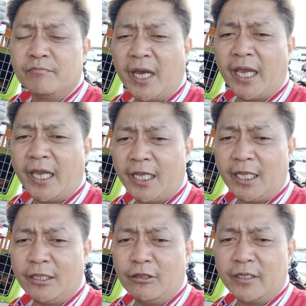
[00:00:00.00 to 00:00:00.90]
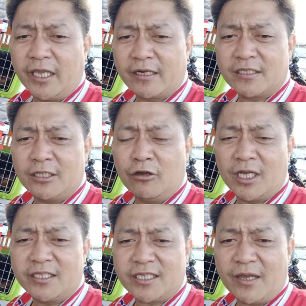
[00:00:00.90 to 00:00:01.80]
by Earth
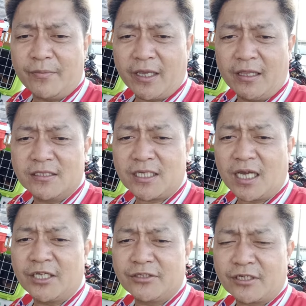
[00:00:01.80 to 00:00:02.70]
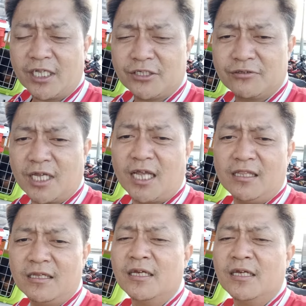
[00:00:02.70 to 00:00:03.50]
local travel, saka international,